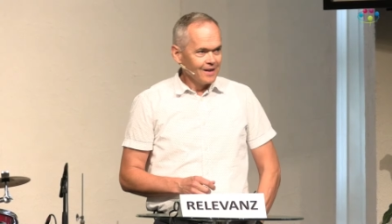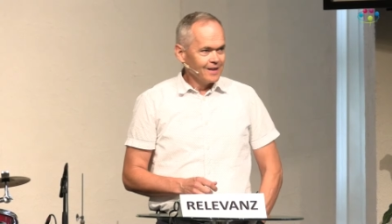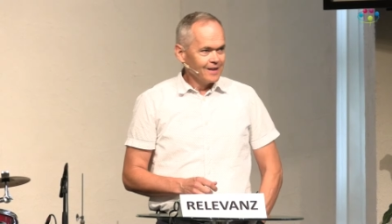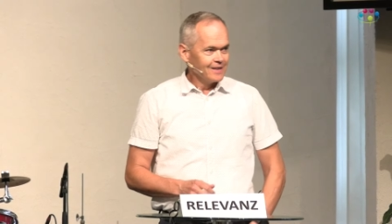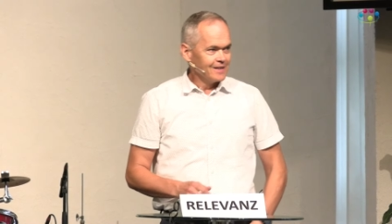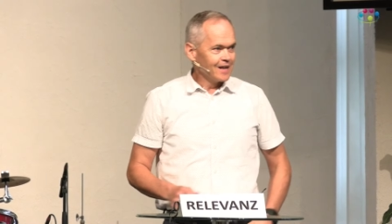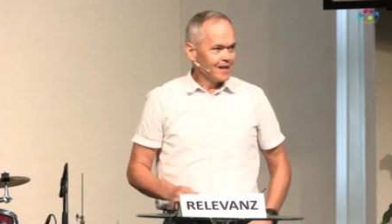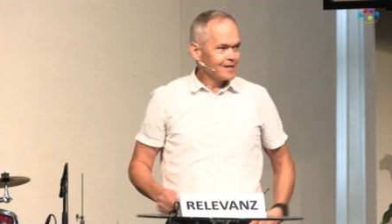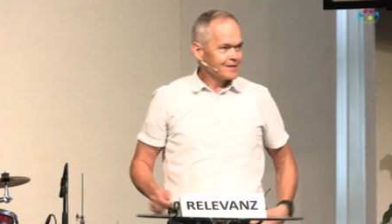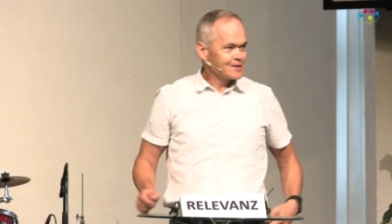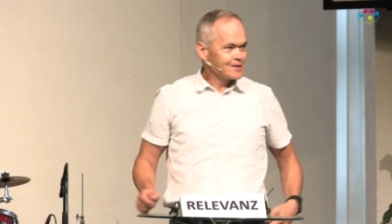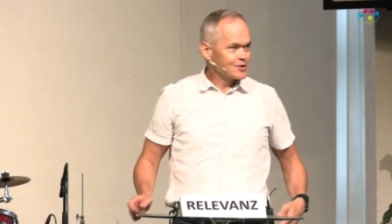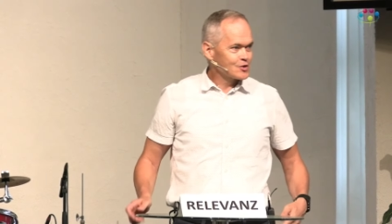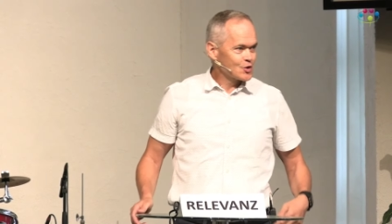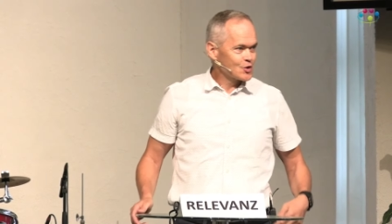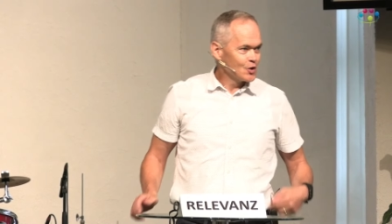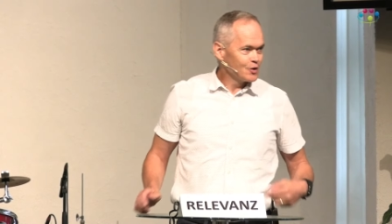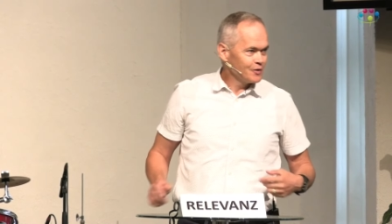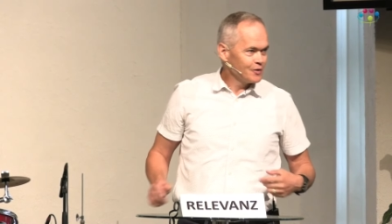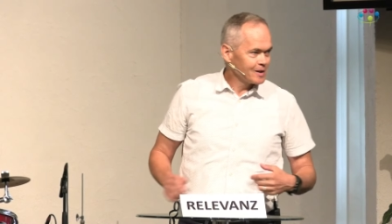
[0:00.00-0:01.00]
Ja, es ist
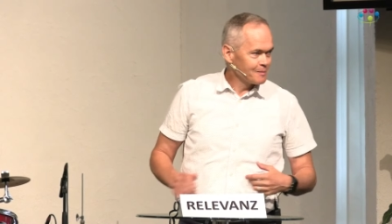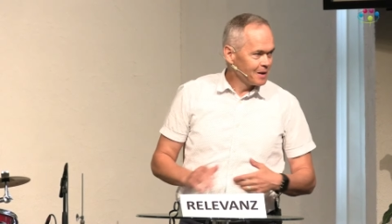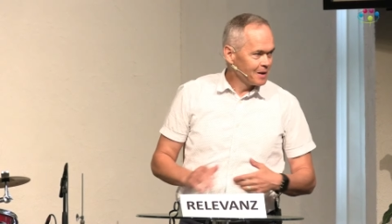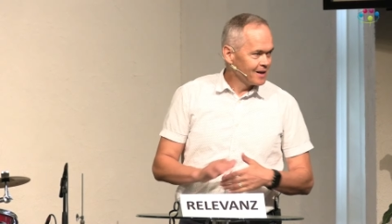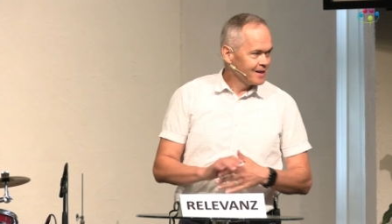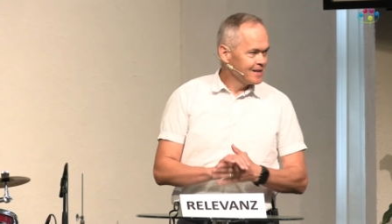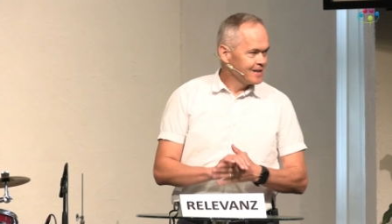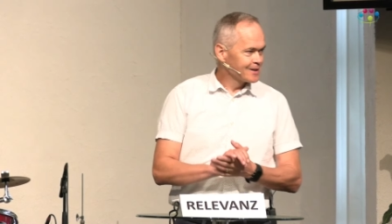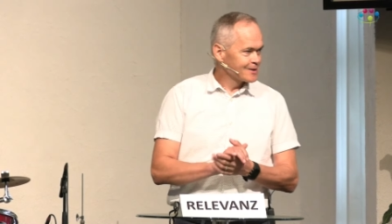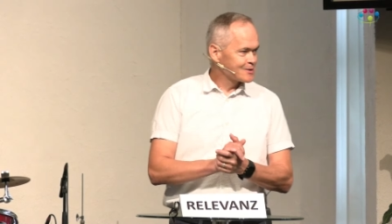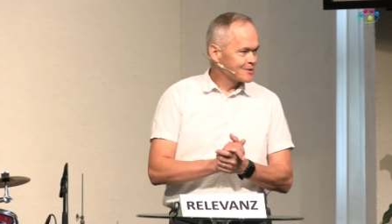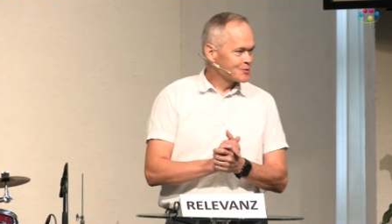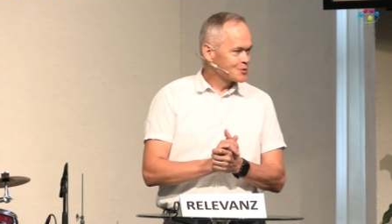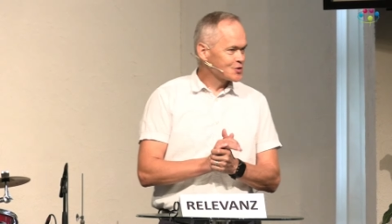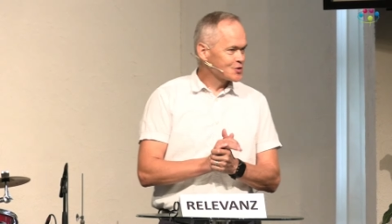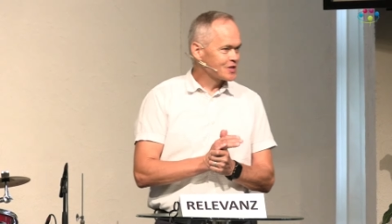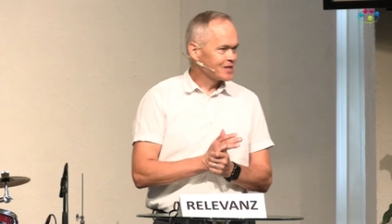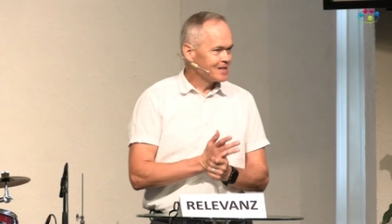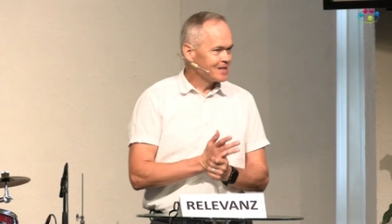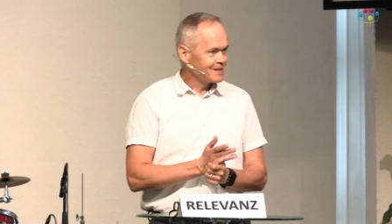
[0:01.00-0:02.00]
schön, wieder mal hier zu
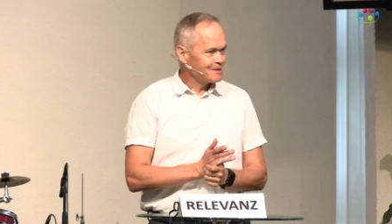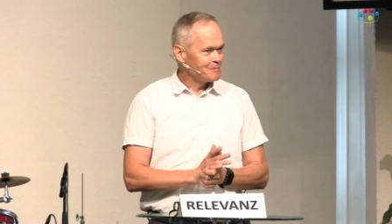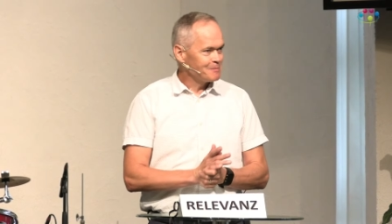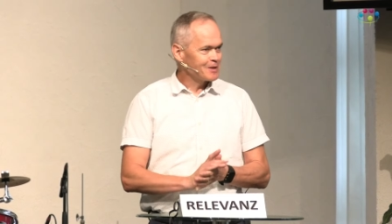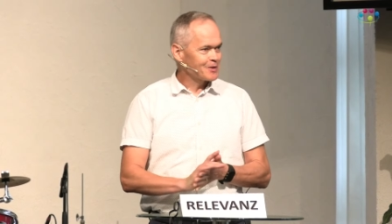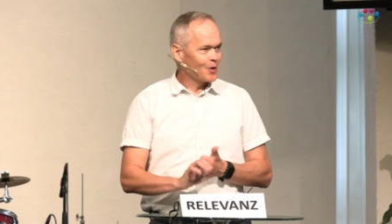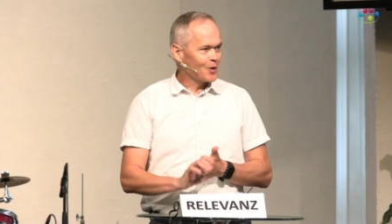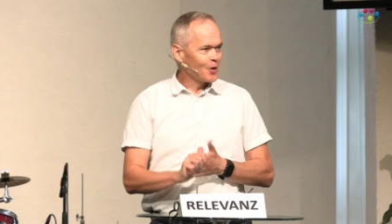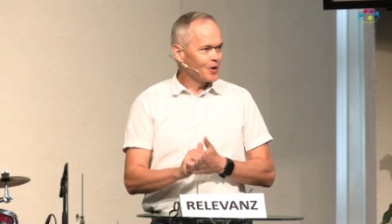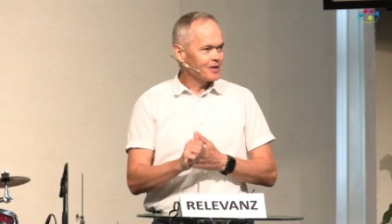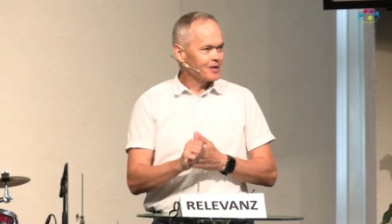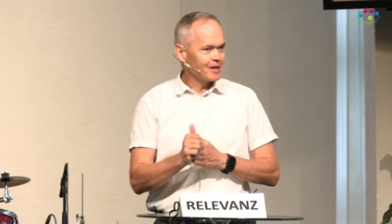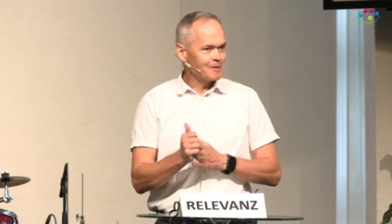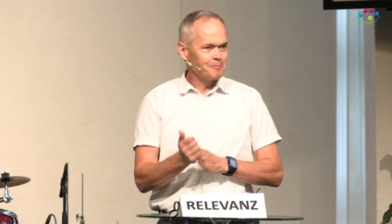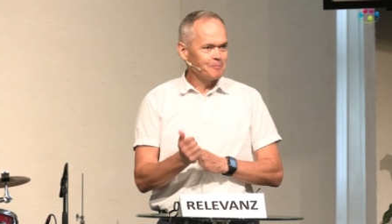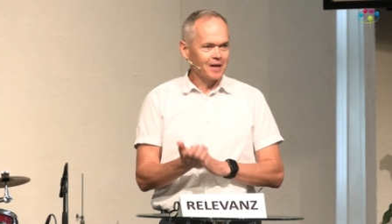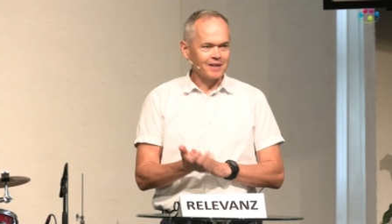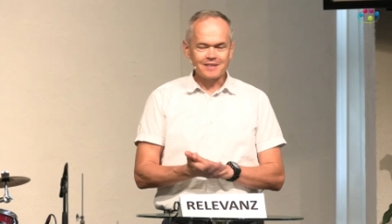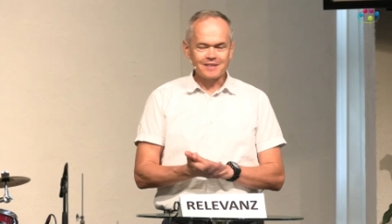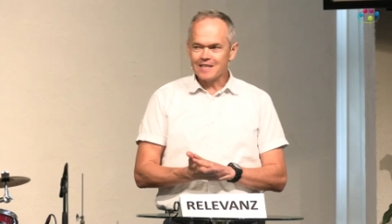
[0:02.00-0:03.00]
stehen, mit euch ein
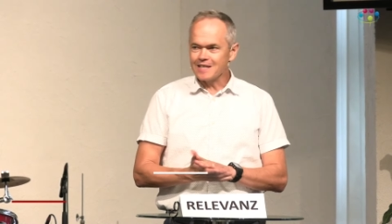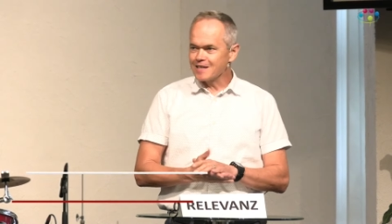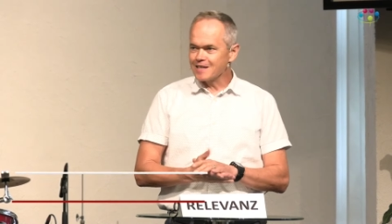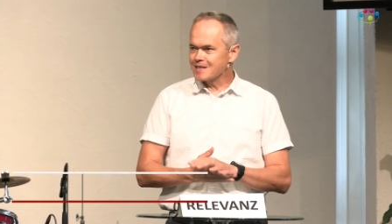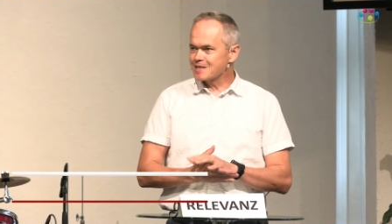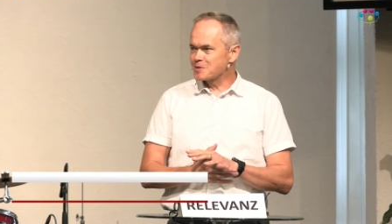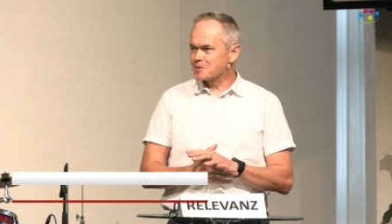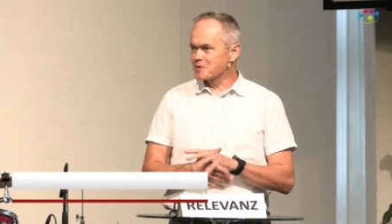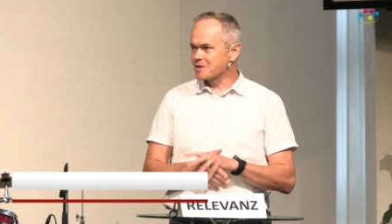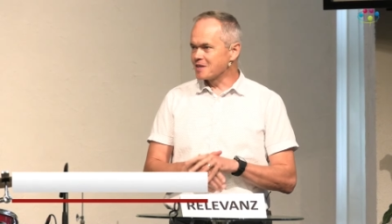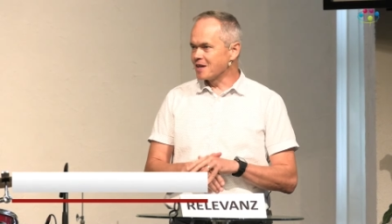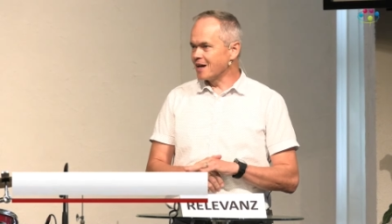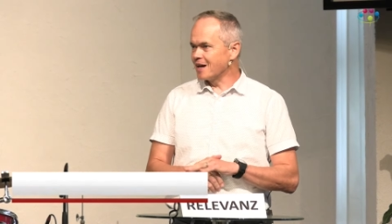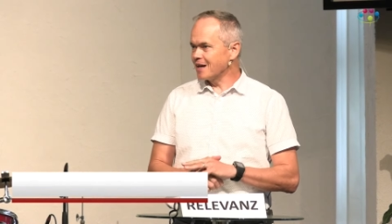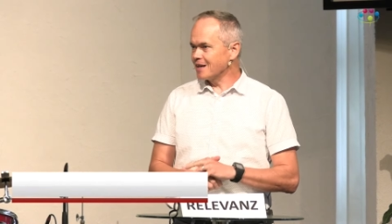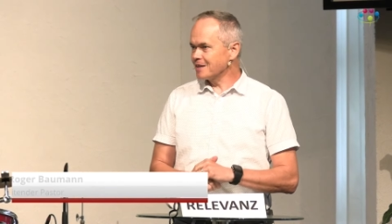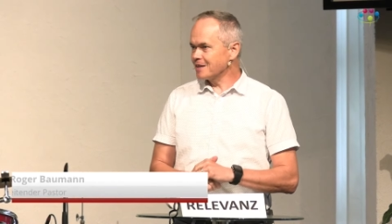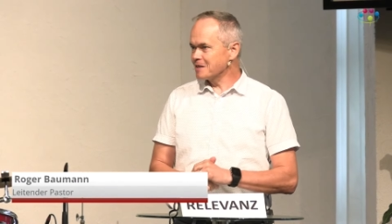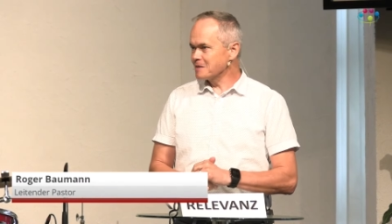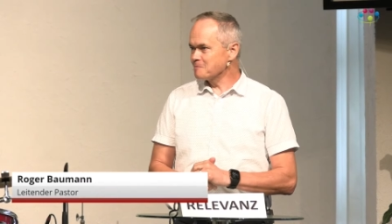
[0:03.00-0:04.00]
paar Dinge zu
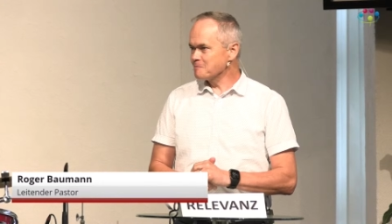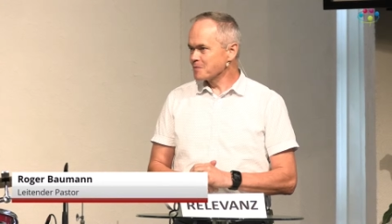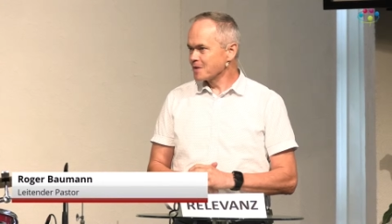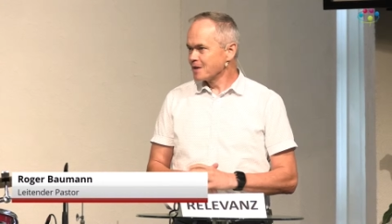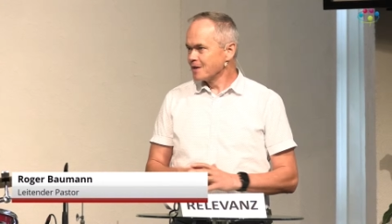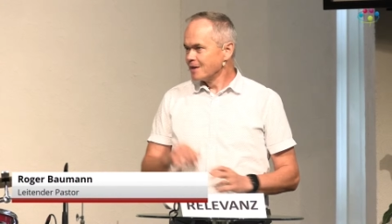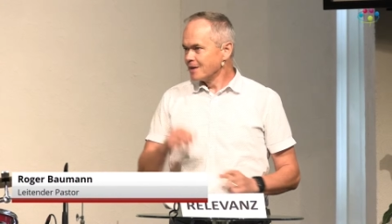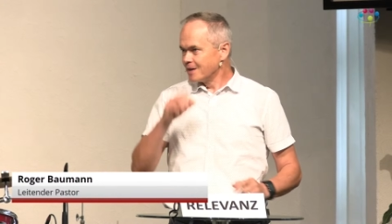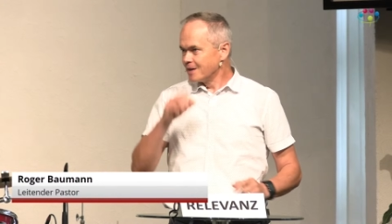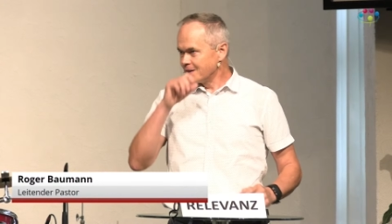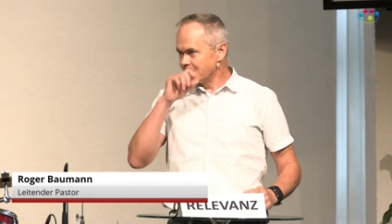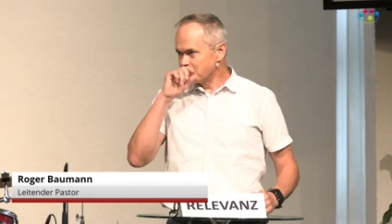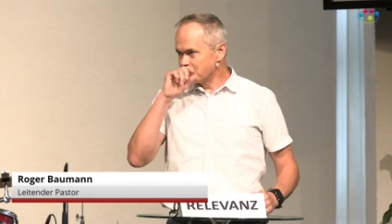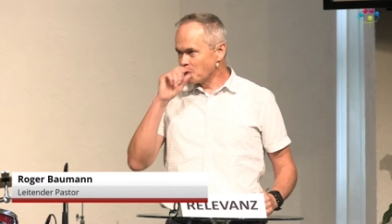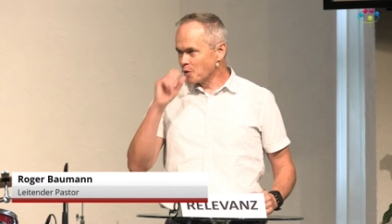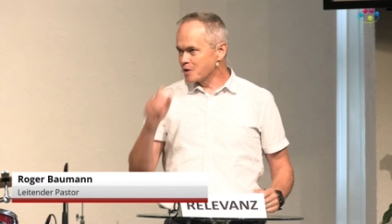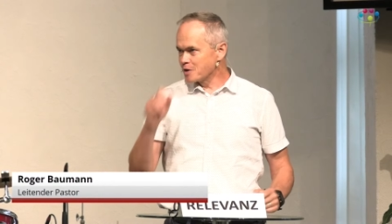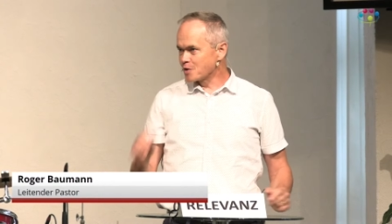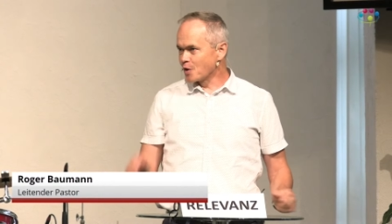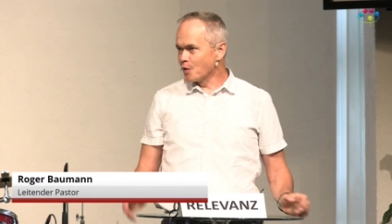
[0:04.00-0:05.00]
teilen, äh, wo
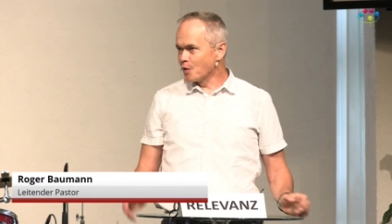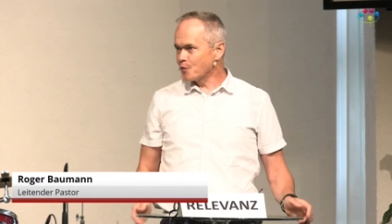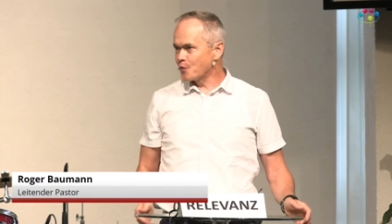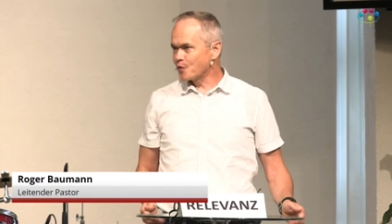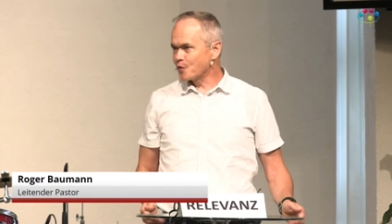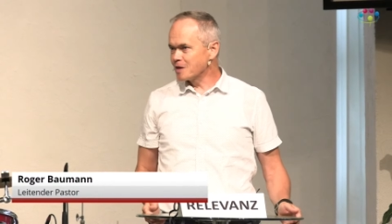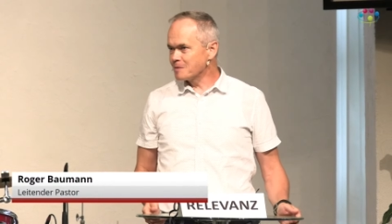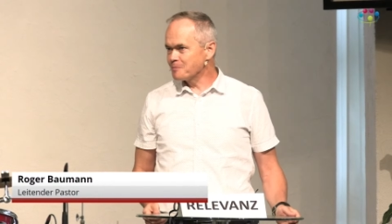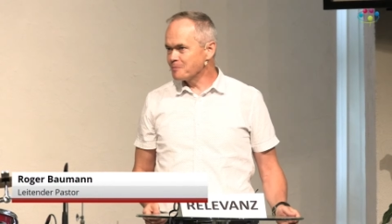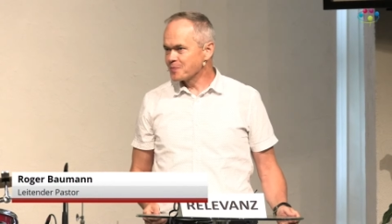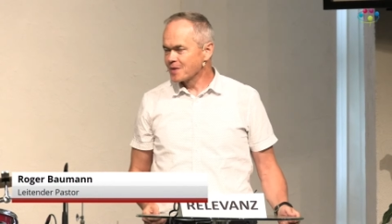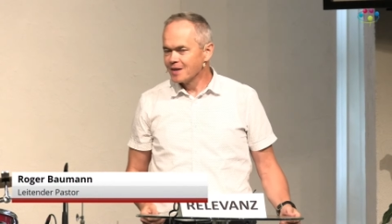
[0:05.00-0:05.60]
ich hoffe,